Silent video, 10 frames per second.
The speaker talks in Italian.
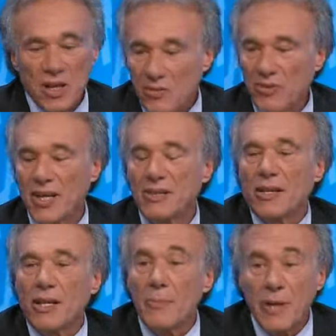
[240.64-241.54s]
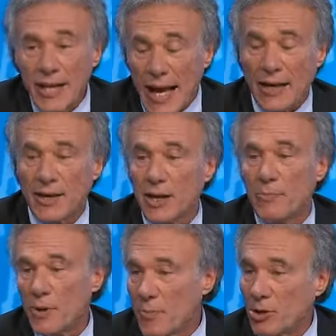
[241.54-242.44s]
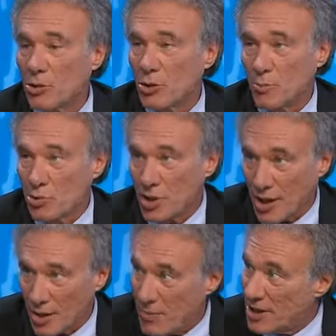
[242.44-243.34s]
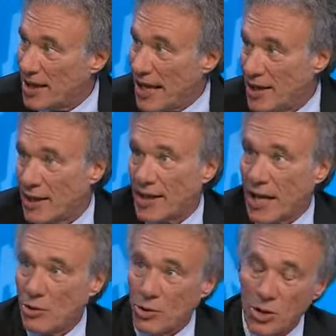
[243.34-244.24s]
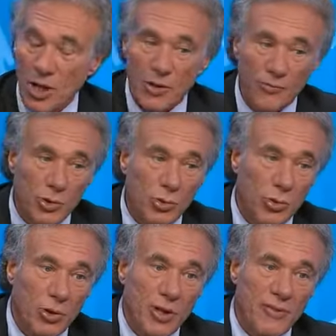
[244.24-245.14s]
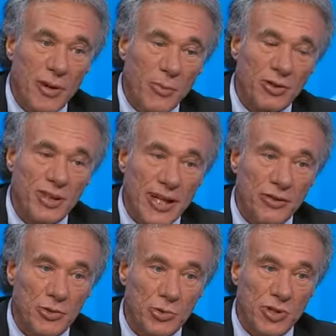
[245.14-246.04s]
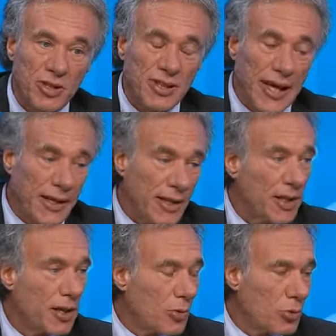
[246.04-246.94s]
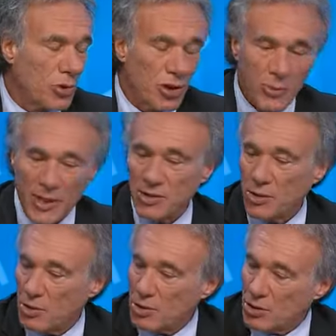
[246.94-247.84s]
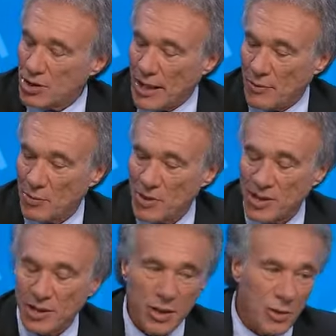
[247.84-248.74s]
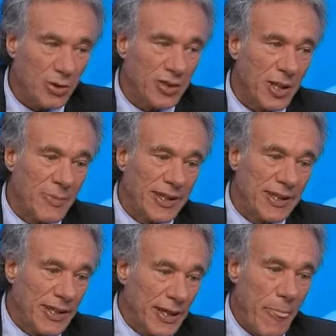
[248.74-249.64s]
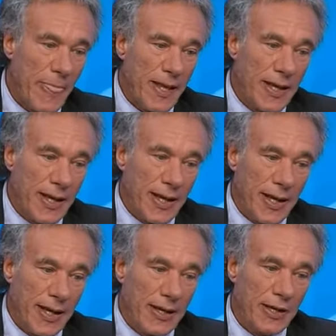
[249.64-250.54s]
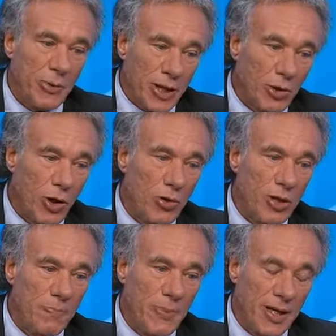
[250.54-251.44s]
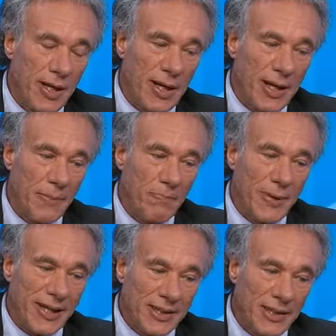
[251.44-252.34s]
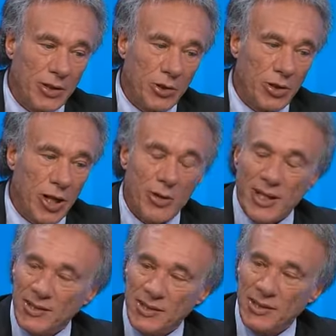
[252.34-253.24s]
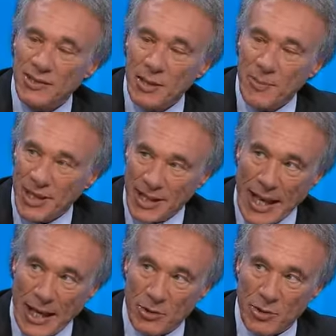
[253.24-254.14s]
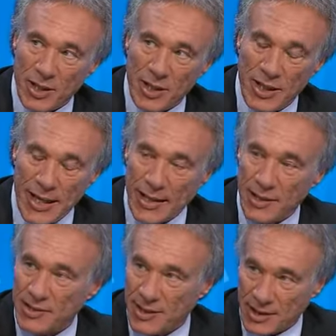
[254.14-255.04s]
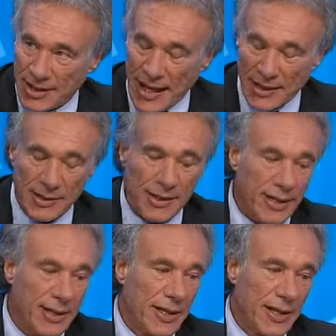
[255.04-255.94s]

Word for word: differenza degli americani che permettono di bruciare la bandiera, che hanno vissuto dei famosi casi giudiziari, uno di questi, lo ricordavo in questo articolo di stamattina, eh, riguardò il, il partito neonazista americano che negli anni 70